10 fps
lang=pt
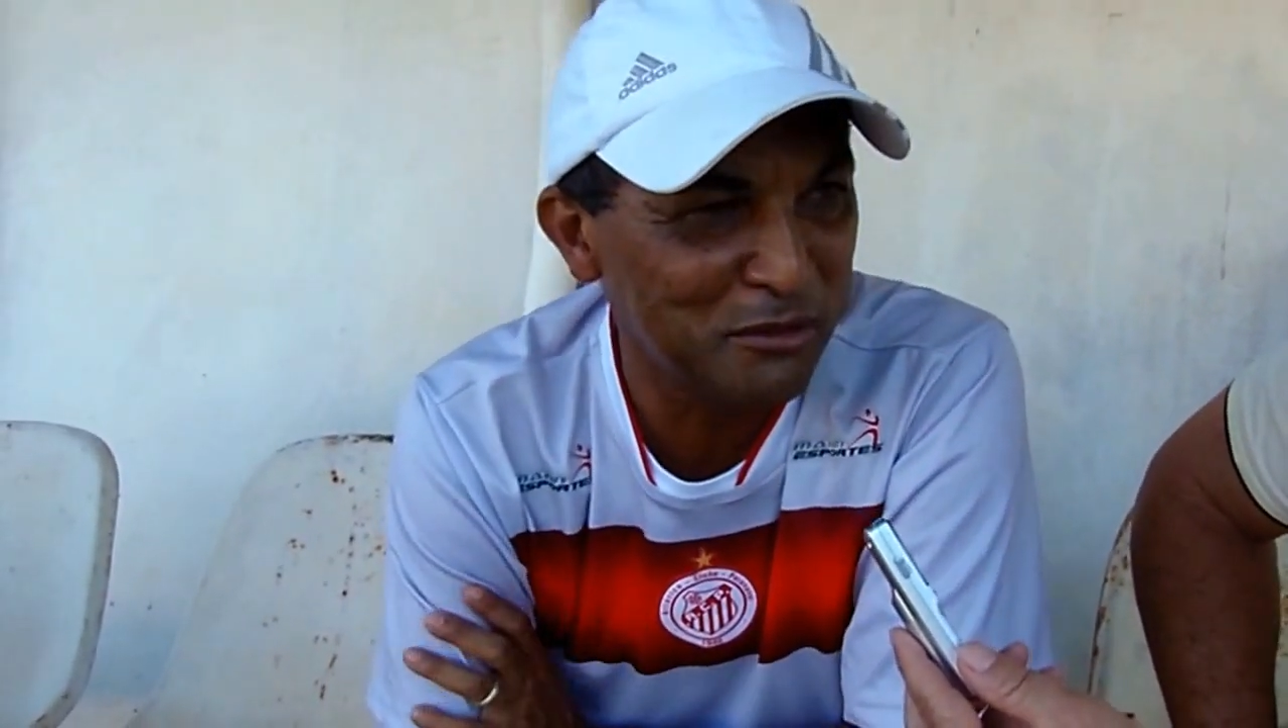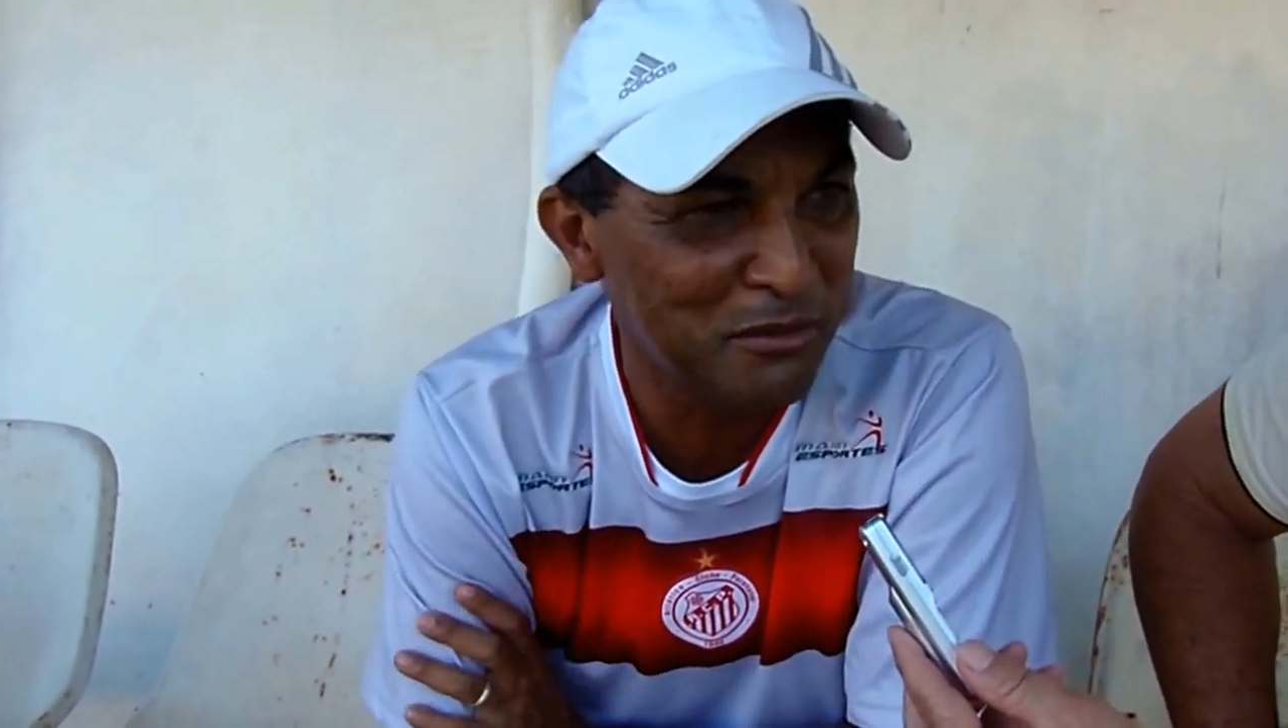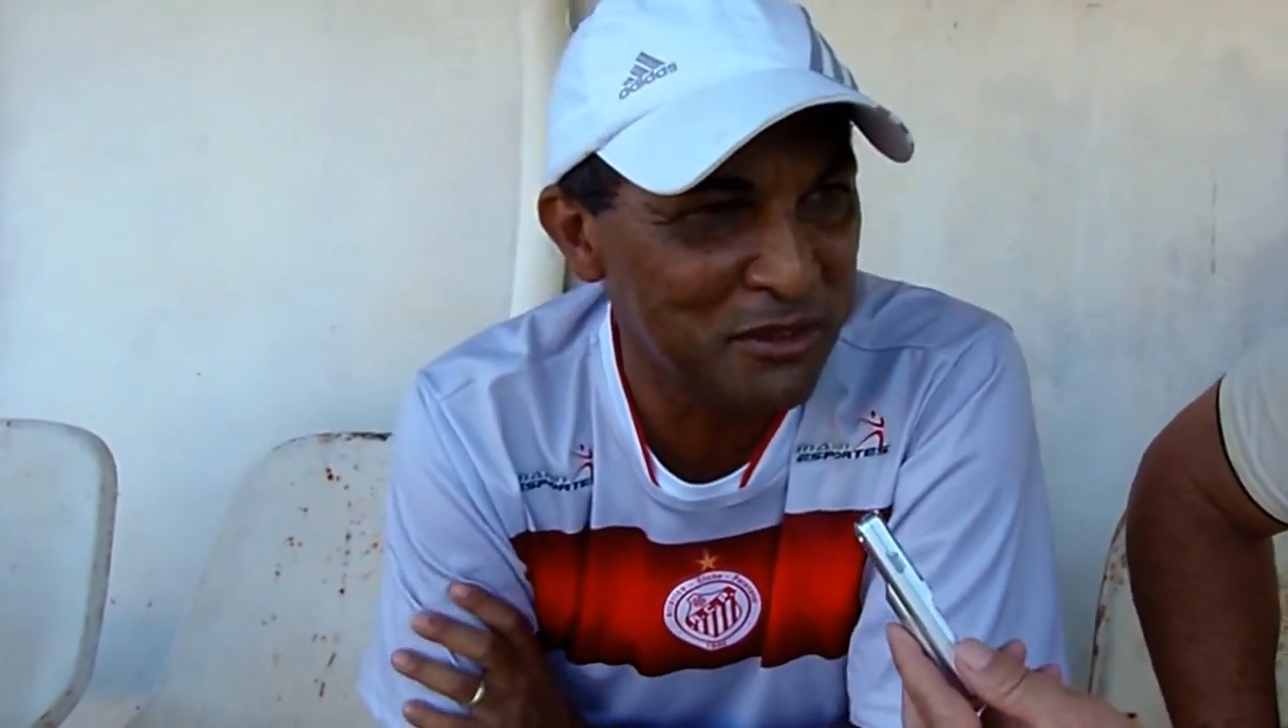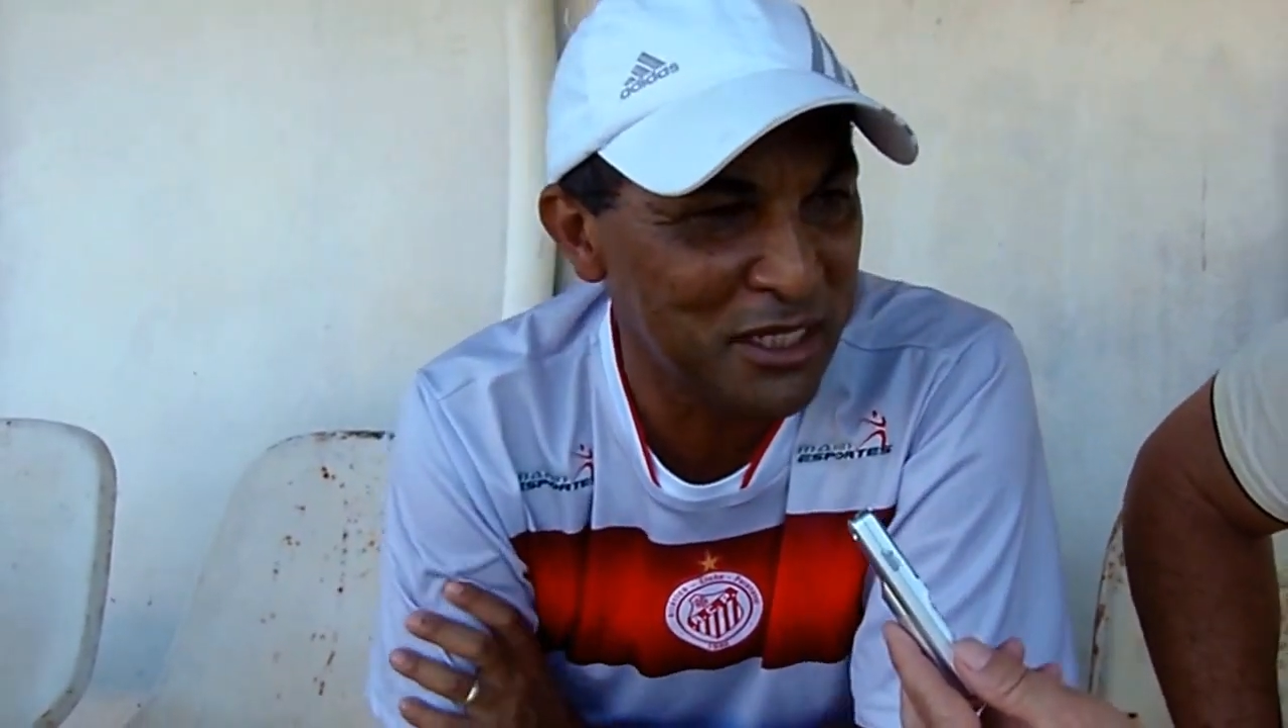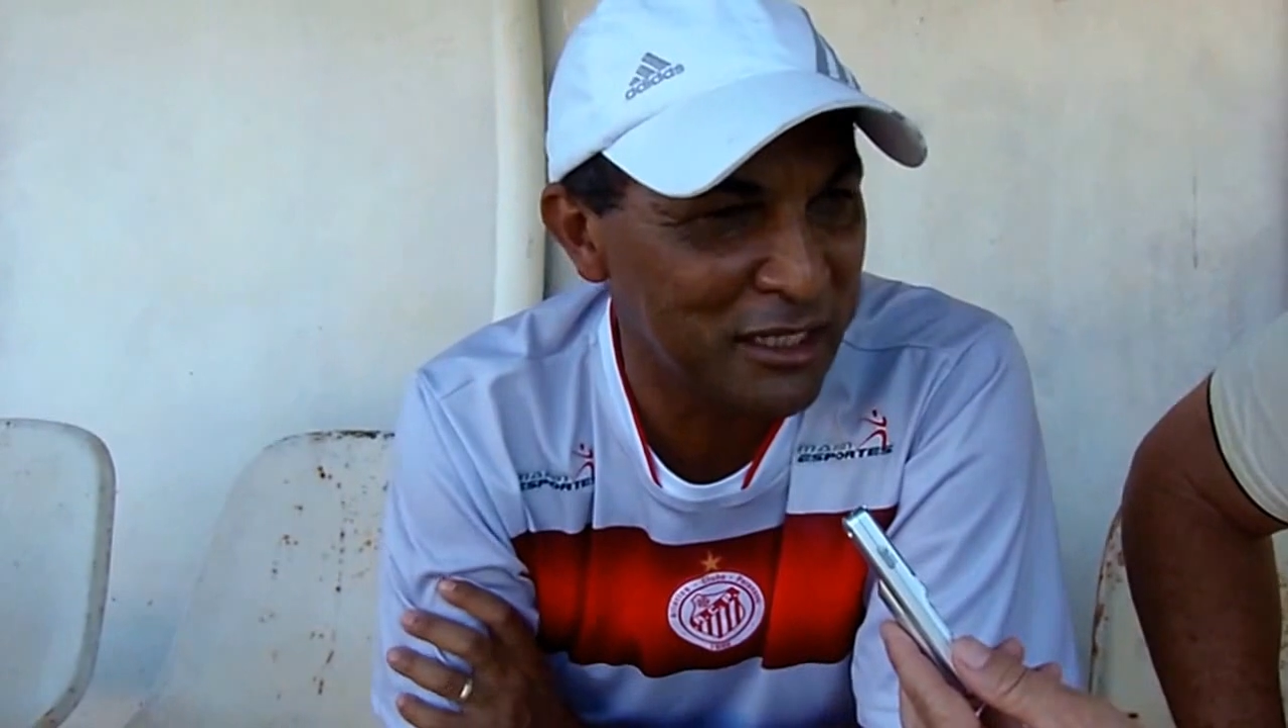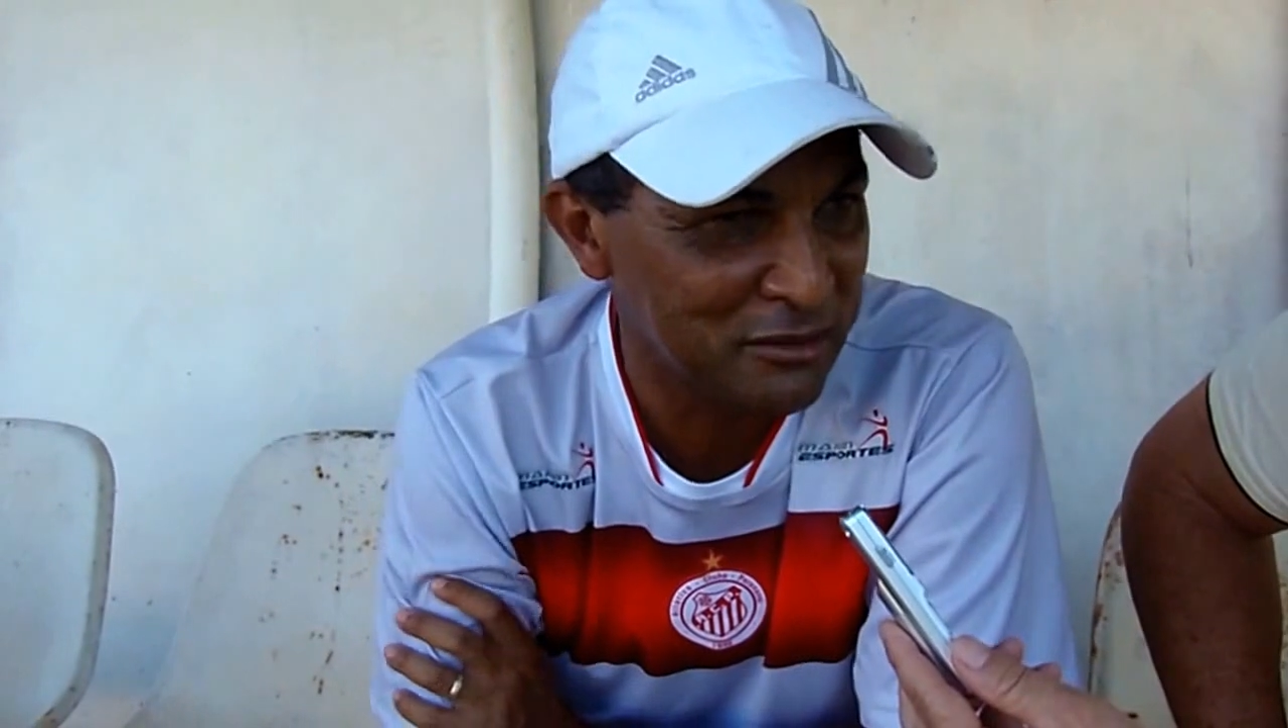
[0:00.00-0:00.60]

do mesmo jeito.